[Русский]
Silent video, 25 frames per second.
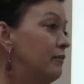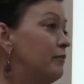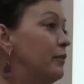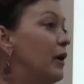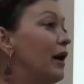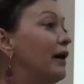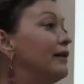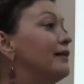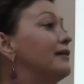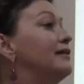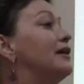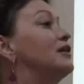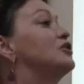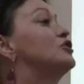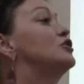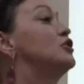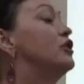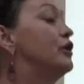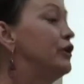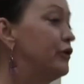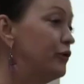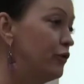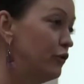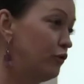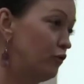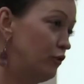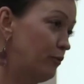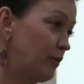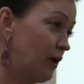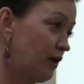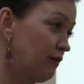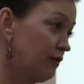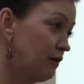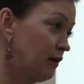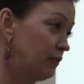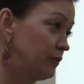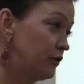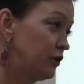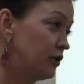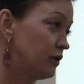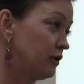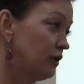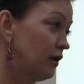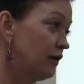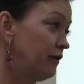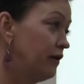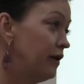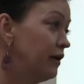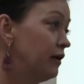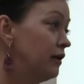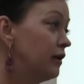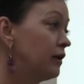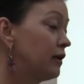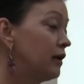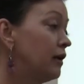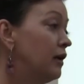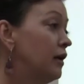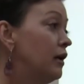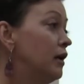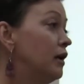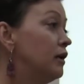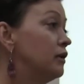по отношению к правам человека.